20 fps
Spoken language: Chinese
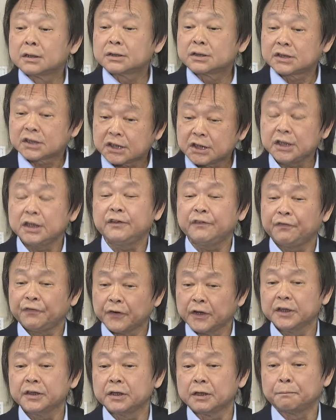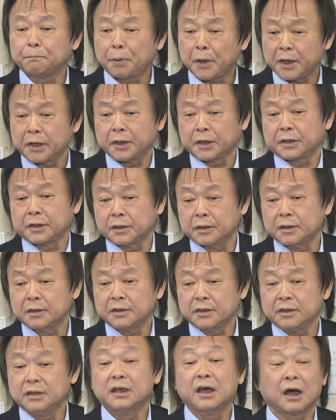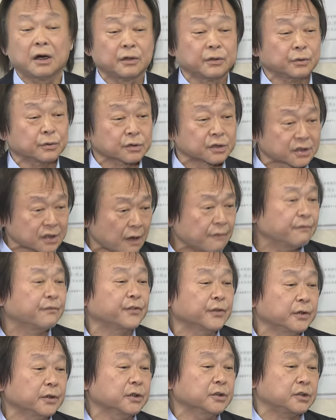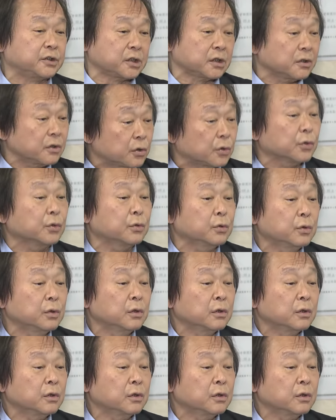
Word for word: 七分的配合也要有三分的监督。